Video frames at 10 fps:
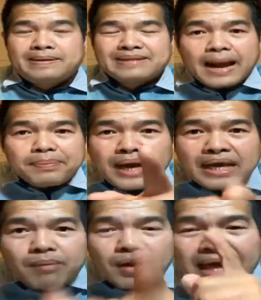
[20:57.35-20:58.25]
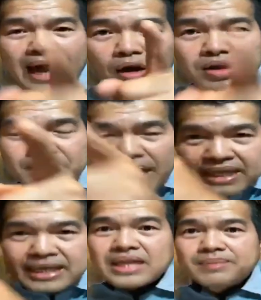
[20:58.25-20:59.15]
ta đây bà kia oi làm lại
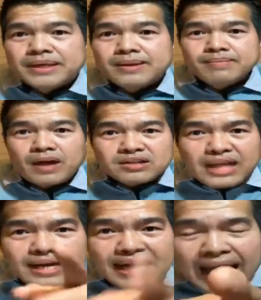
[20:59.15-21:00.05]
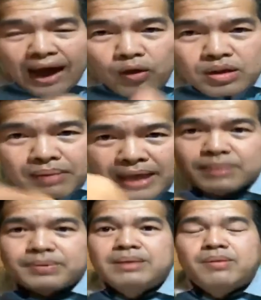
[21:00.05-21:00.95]
được kia giờ mình thôi ta kia oi làm lại
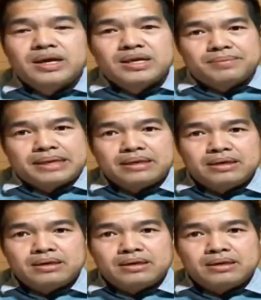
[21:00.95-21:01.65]
được đây bà kia giờ mình